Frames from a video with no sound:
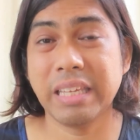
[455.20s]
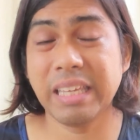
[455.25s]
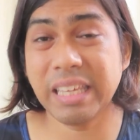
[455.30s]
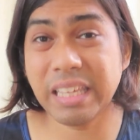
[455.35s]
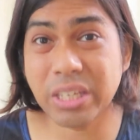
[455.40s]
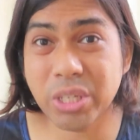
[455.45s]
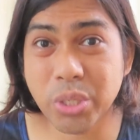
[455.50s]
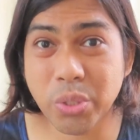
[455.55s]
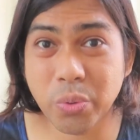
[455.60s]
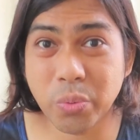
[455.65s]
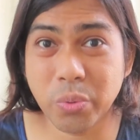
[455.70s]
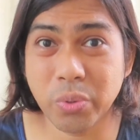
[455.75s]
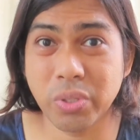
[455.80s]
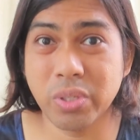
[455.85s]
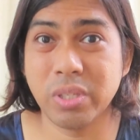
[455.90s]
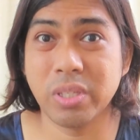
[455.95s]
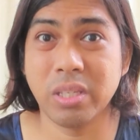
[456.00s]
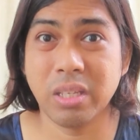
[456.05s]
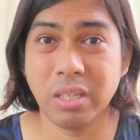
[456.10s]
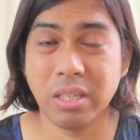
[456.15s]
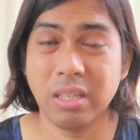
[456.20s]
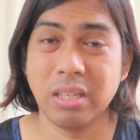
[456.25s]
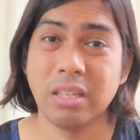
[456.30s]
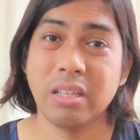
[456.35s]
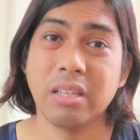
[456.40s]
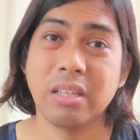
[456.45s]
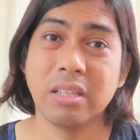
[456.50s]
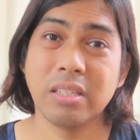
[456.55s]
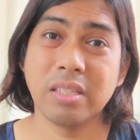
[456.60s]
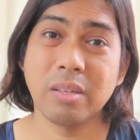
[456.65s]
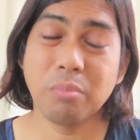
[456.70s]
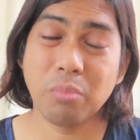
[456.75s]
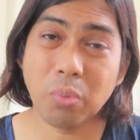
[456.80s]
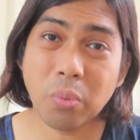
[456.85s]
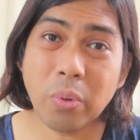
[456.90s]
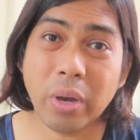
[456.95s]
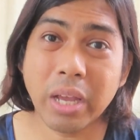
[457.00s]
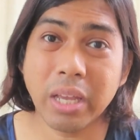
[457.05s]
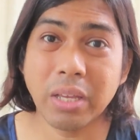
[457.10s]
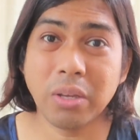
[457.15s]
issues sa
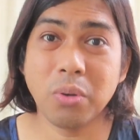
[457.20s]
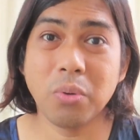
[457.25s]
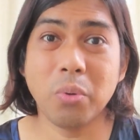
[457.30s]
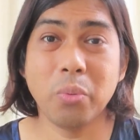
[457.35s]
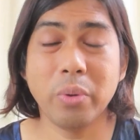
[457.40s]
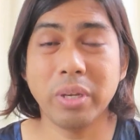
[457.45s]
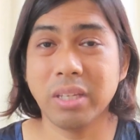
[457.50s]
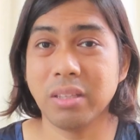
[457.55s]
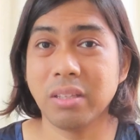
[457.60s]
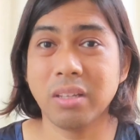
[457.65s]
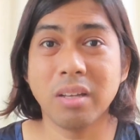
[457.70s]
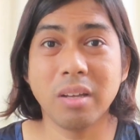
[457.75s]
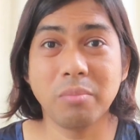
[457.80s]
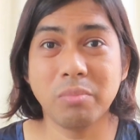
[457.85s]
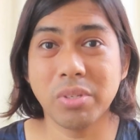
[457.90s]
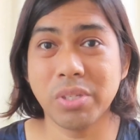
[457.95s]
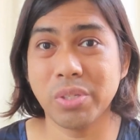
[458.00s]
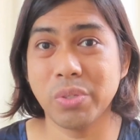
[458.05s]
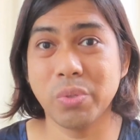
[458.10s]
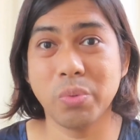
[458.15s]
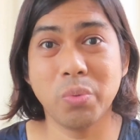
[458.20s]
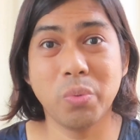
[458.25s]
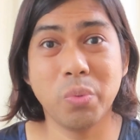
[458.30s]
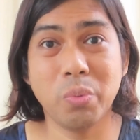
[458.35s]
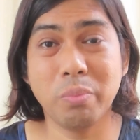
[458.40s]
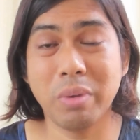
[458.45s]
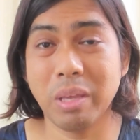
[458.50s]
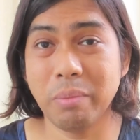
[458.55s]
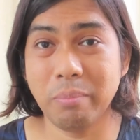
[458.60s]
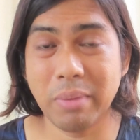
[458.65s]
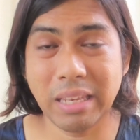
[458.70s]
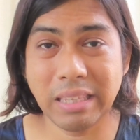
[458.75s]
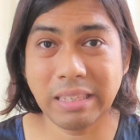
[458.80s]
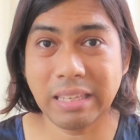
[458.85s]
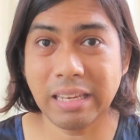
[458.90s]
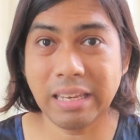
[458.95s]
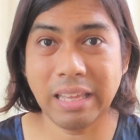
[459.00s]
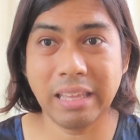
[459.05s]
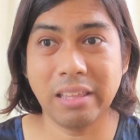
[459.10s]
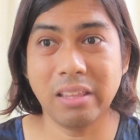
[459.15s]
buhay ko when it comes to my
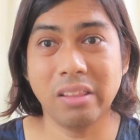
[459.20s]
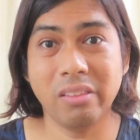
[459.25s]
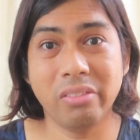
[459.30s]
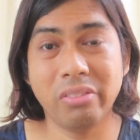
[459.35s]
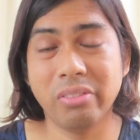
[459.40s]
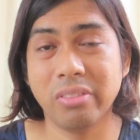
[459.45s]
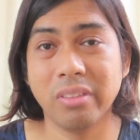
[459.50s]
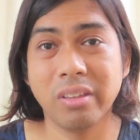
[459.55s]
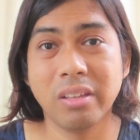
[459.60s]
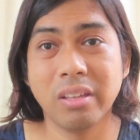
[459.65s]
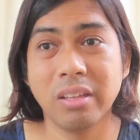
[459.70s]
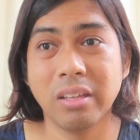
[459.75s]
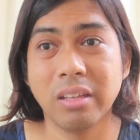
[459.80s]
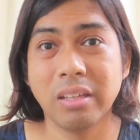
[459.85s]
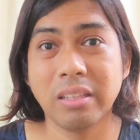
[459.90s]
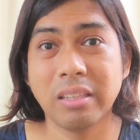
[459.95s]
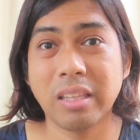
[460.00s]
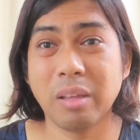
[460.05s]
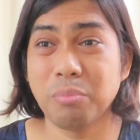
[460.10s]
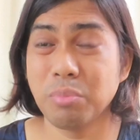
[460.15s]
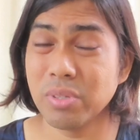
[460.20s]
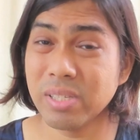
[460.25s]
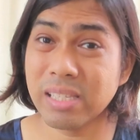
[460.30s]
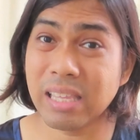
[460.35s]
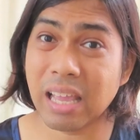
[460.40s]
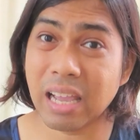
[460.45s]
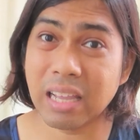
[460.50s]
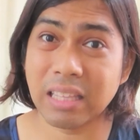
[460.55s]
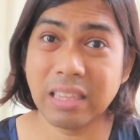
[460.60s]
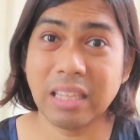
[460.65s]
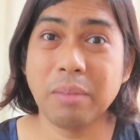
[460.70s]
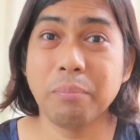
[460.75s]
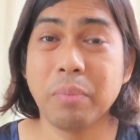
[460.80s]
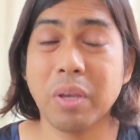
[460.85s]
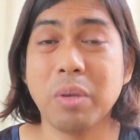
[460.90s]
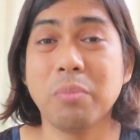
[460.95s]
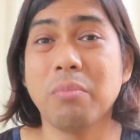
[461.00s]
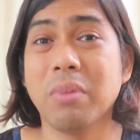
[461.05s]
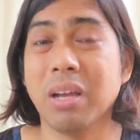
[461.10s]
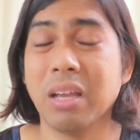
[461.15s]
mental health. Tapos darating
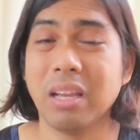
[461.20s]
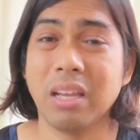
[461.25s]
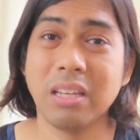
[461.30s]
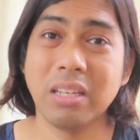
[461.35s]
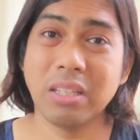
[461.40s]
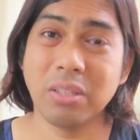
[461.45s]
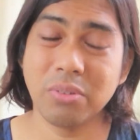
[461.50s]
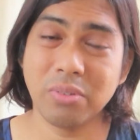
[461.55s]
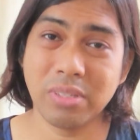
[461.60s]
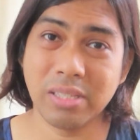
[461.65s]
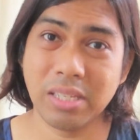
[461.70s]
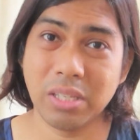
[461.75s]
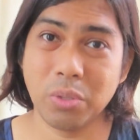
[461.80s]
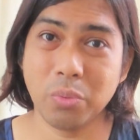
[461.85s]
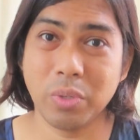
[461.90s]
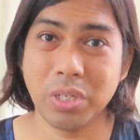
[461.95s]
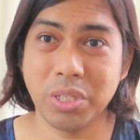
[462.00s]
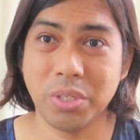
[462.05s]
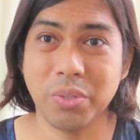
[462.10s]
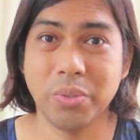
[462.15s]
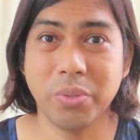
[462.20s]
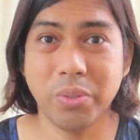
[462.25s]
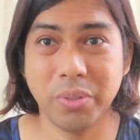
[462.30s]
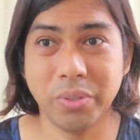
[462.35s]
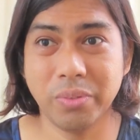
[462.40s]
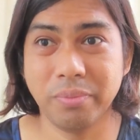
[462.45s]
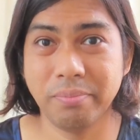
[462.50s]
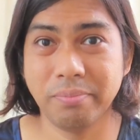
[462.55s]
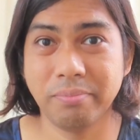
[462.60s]
pa yung mga ganitong sitwasyon.